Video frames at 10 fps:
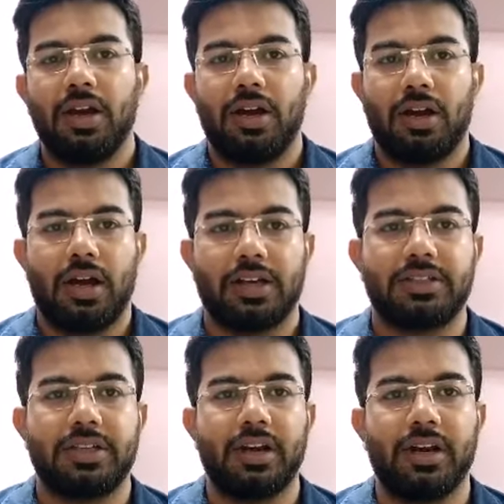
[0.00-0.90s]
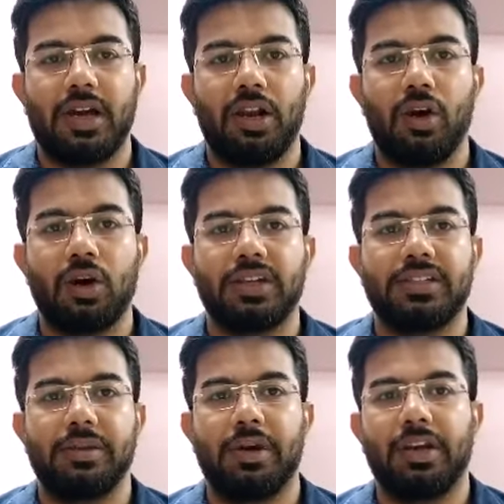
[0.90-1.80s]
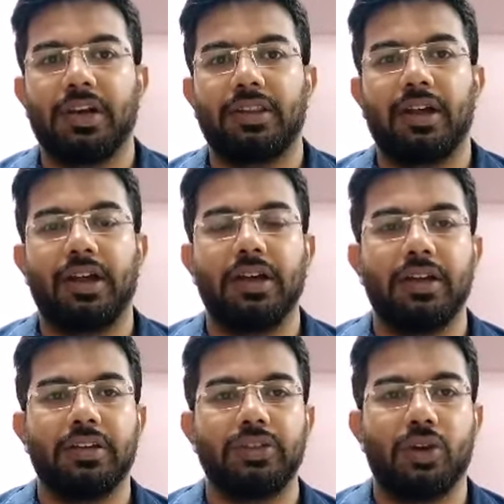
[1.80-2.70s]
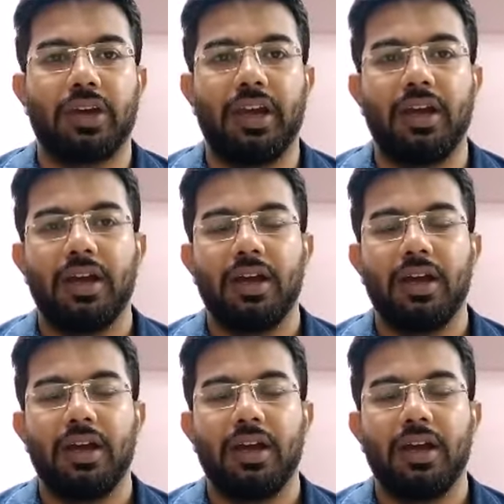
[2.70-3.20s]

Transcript: अक्सर का लौख इस्तेमाल करते हैं जो कि